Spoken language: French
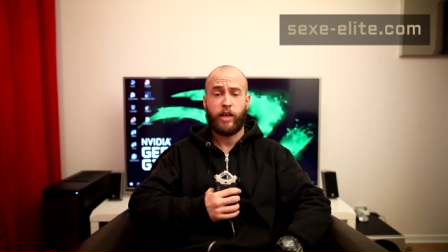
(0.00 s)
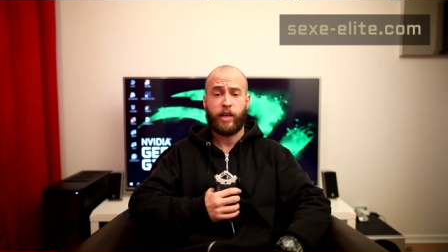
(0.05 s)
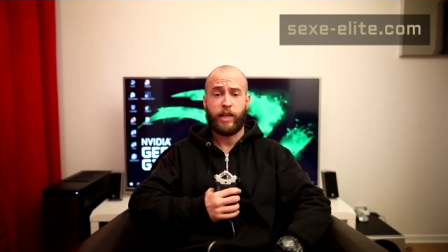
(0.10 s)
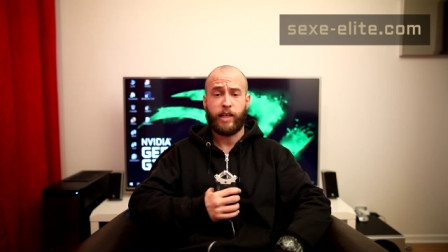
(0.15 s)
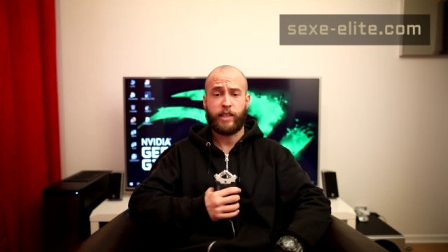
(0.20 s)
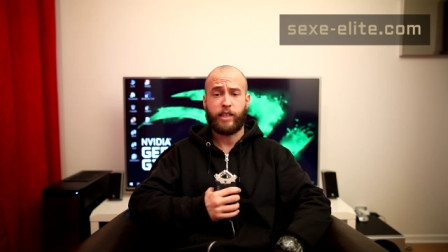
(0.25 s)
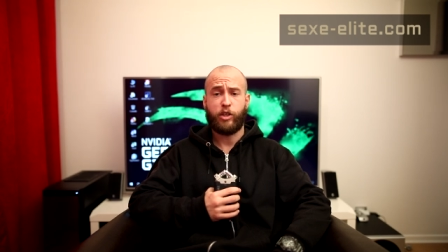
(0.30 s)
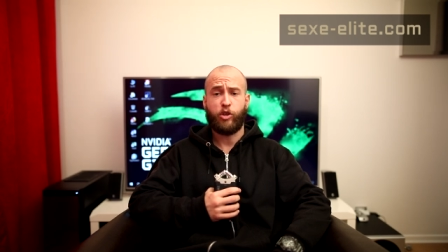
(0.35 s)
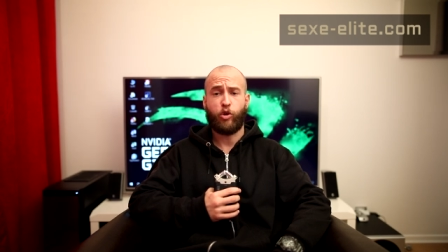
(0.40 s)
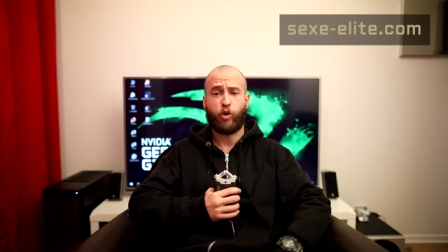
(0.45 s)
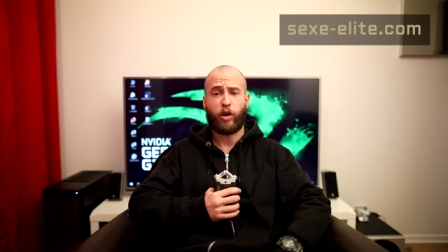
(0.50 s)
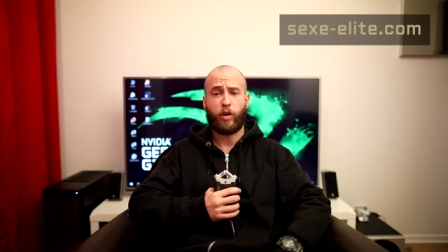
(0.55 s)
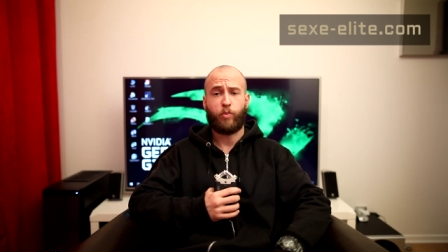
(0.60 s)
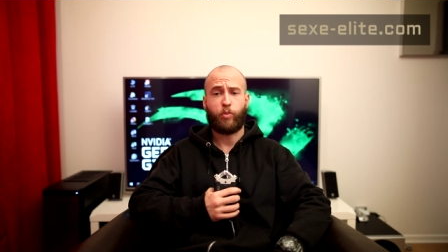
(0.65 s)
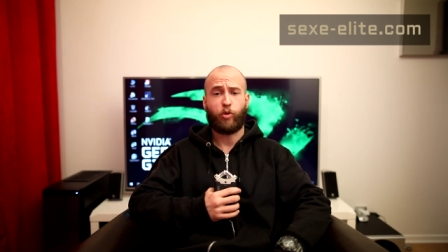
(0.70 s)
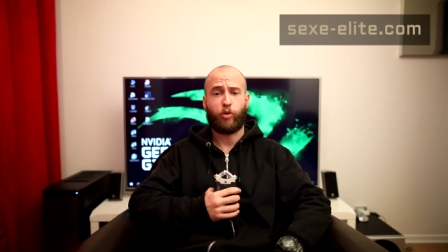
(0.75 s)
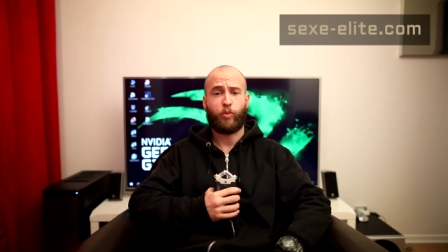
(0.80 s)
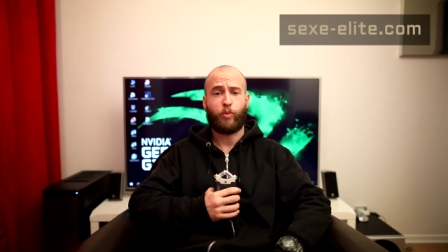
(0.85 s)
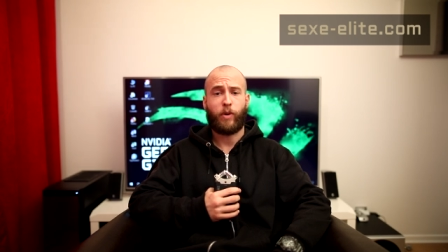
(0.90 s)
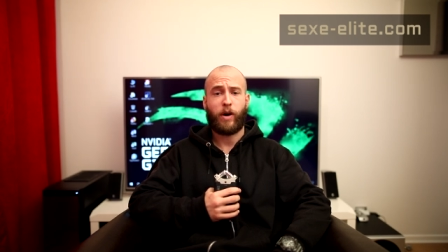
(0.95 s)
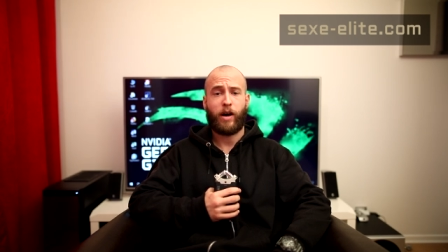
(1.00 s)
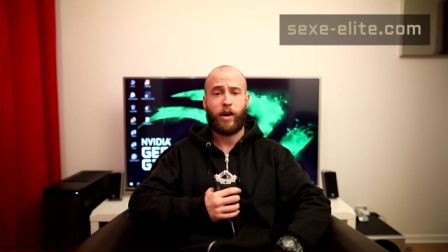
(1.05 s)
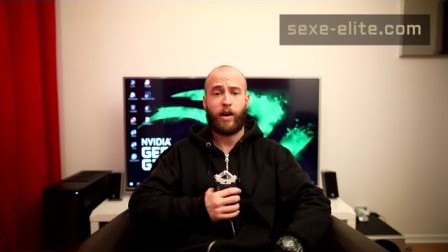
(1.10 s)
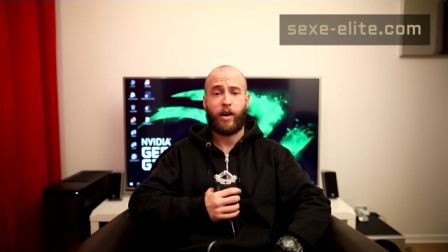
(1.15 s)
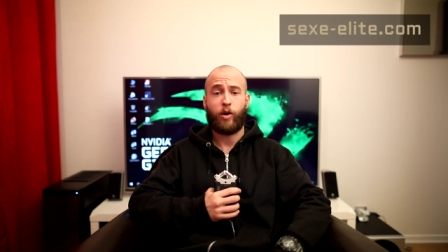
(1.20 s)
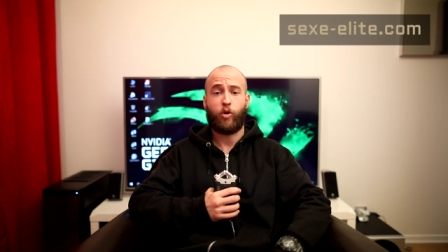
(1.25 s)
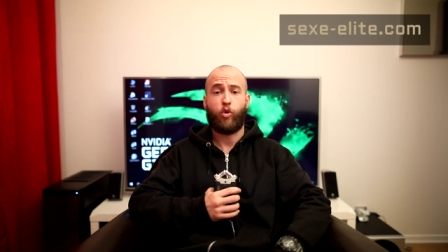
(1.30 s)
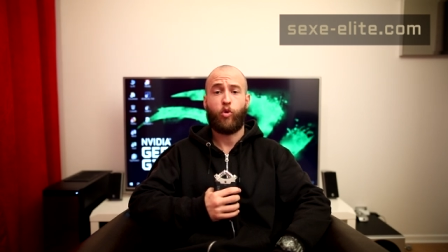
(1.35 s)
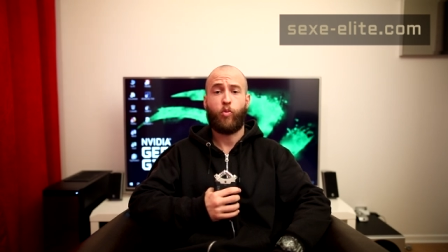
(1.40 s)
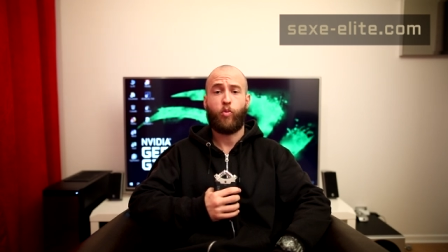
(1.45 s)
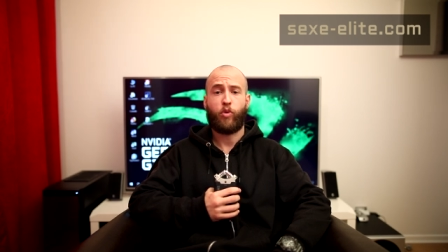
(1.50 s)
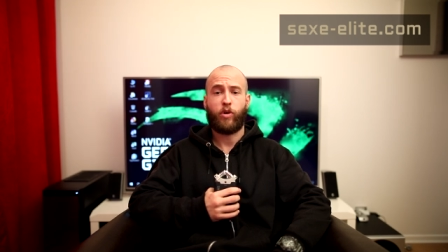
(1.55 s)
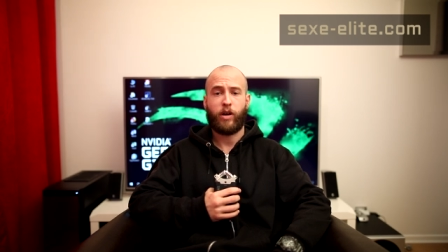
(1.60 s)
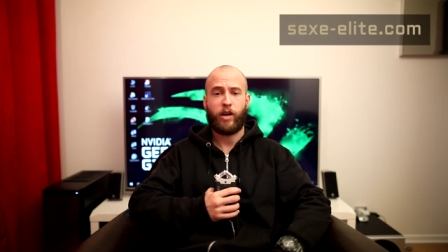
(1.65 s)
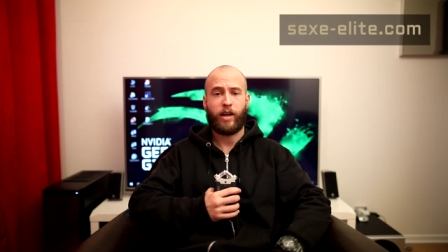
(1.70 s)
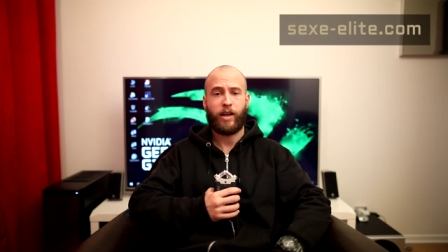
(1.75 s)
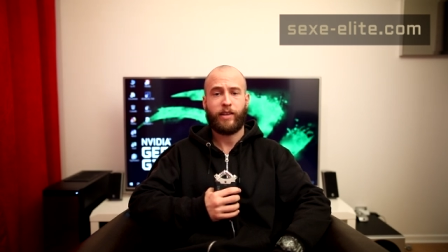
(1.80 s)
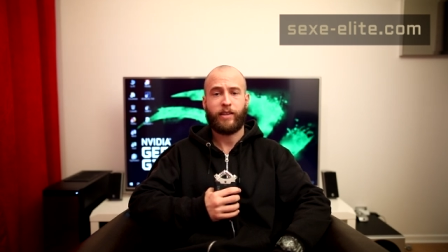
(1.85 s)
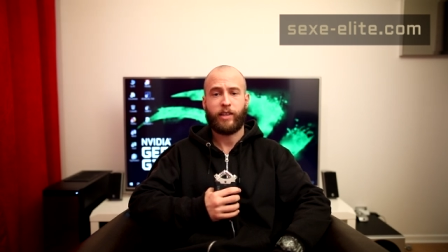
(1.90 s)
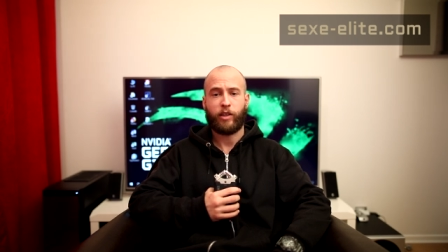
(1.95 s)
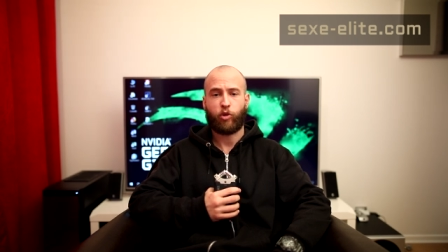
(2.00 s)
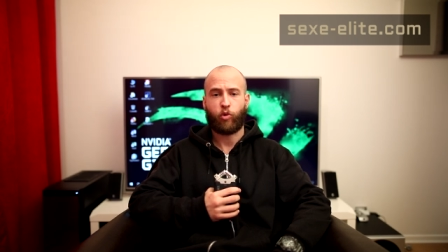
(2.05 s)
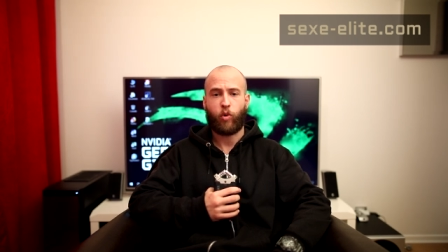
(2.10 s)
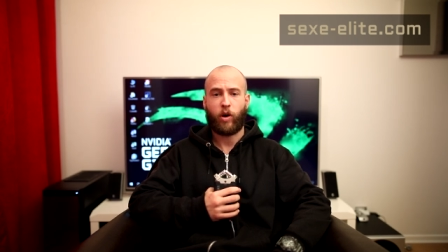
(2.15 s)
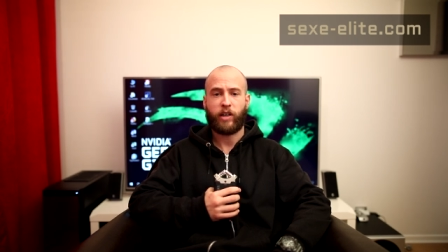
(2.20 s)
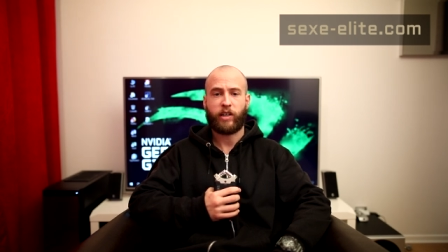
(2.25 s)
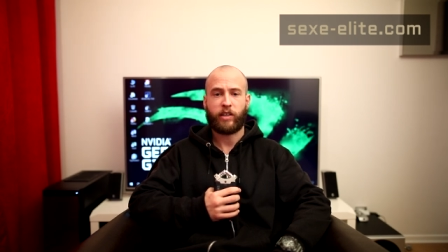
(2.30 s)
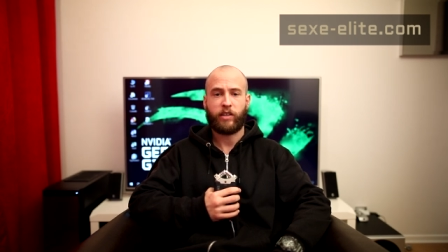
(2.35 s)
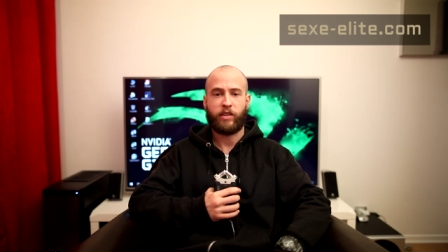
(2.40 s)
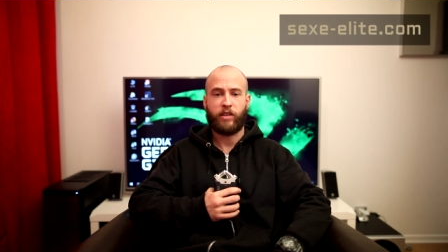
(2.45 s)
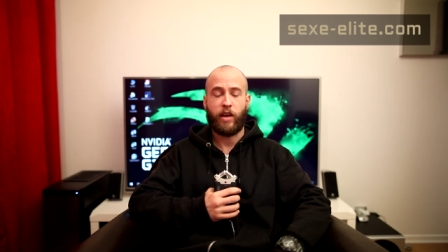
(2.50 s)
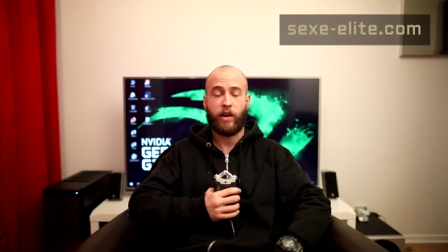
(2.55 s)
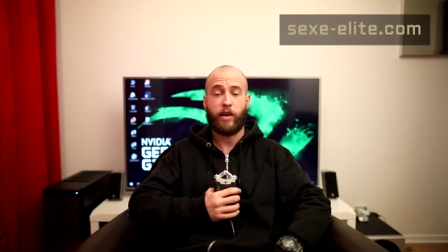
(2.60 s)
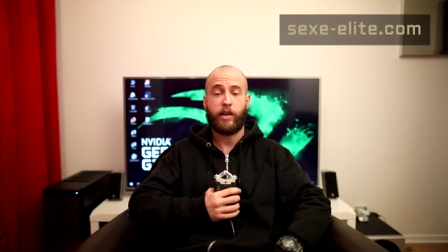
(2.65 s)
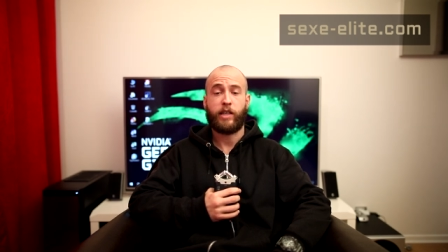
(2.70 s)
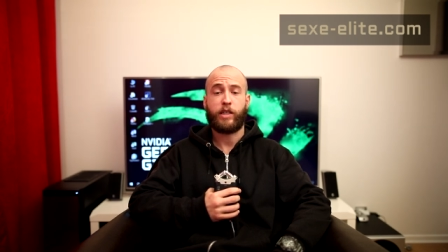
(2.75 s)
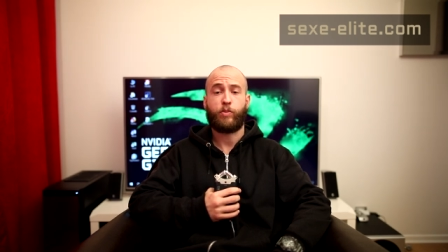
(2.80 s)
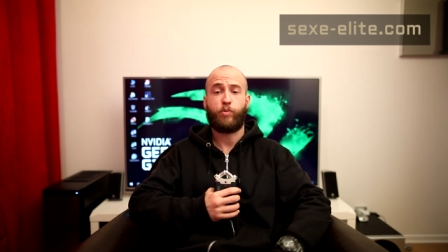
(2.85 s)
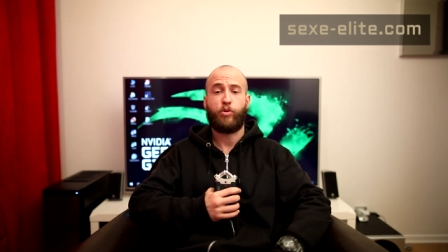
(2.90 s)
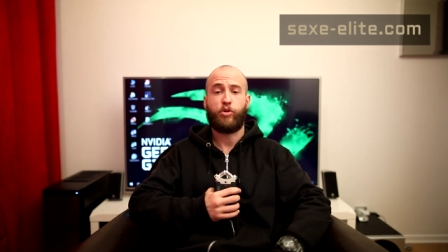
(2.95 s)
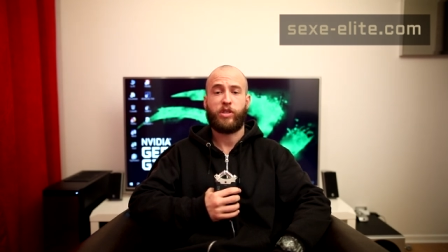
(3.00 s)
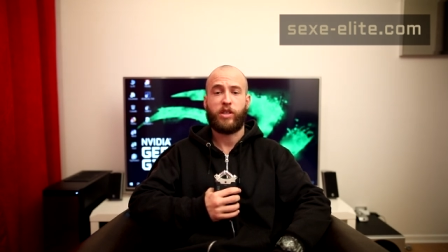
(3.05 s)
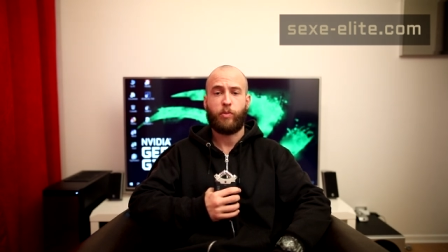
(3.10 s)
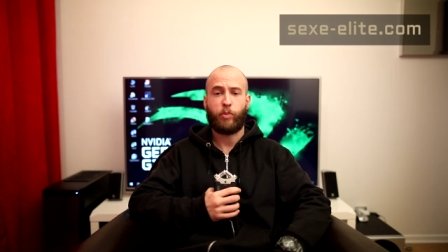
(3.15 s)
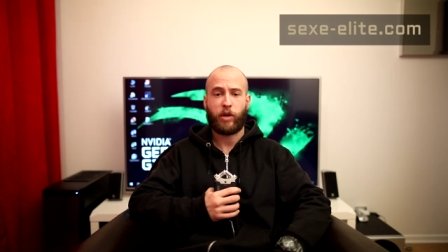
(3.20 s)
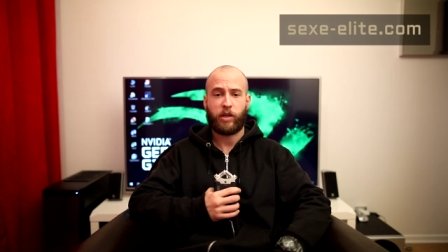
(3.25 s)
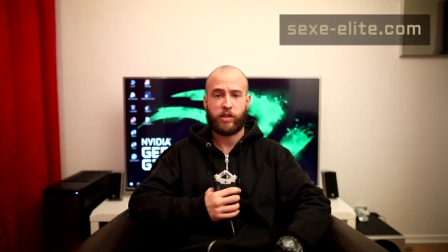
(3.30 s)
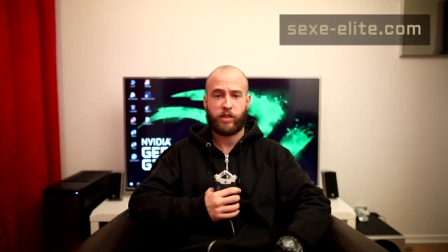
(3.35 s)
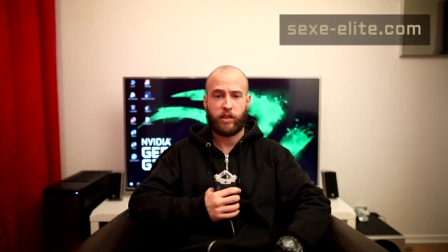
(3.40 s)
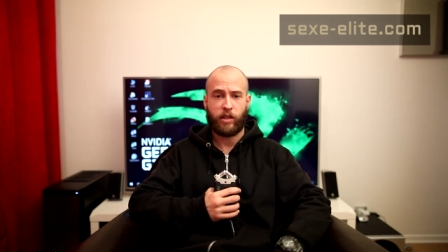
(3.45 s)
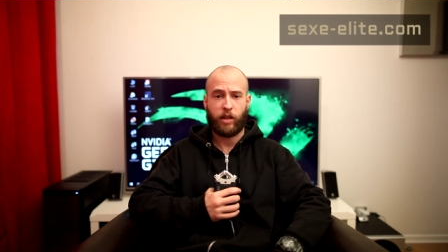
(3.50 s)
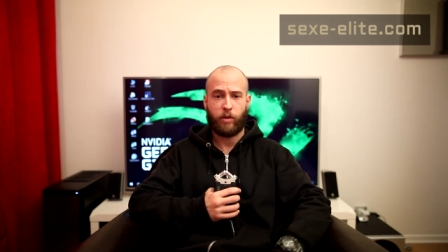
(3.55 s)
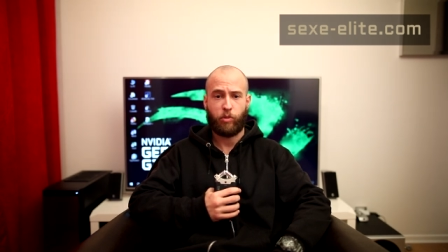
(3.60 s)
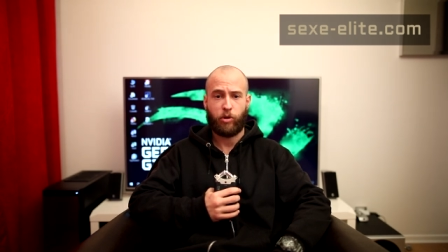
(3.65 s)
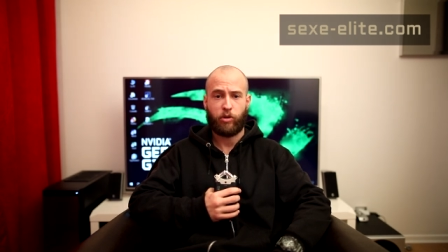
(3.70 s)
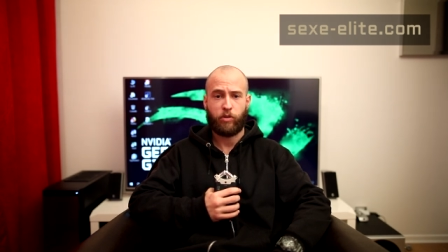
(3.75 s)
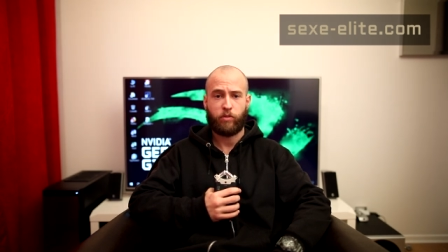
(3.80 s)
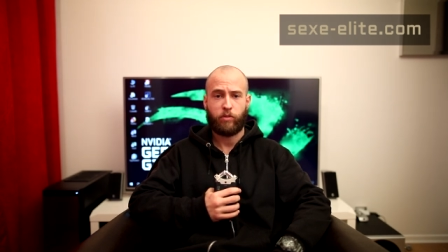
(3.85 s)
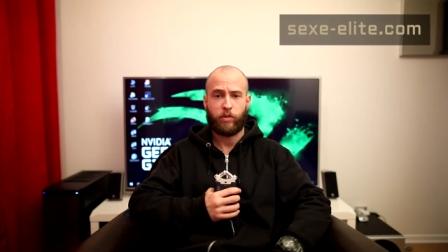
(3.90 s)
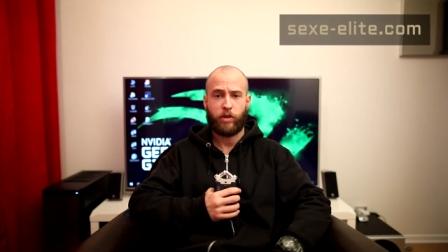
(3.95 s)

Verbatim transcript: et qui ne répondent pas à au moins un des trois critères exposés précédemment.